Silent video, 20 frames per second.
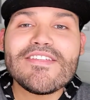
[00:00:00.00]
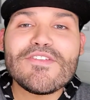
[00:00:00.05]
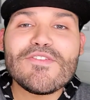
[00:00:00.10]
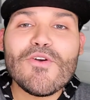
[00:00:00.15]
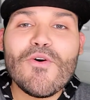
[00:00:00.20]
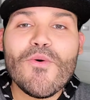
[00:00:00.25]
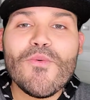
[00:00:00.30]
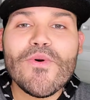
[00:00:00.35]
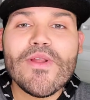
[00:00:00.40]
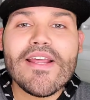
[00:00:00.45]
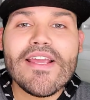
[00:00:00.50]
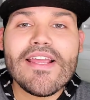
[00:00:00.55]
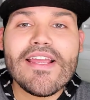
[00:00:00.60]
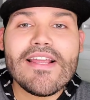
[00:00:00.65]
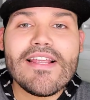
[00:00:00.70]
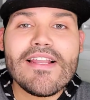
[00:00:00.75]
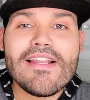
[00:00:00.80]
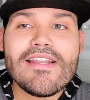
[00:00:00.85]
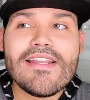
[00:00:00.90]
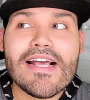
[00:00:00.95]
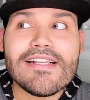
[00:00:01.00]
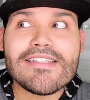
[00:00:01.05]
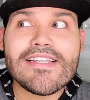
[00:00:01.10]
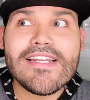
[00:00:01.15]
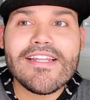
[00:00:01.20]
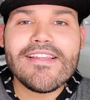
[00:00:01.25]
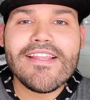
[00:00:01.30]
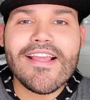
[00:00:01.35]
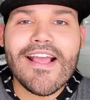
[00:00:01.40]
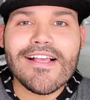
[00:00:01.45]
sobre las
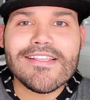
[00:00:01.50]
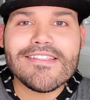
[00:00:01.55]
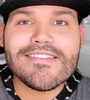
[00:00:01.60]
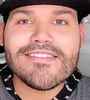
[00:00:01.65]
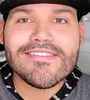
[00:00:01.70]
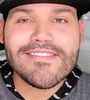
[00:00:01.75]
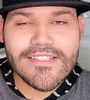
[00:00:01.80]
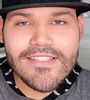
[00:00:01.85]
críticas.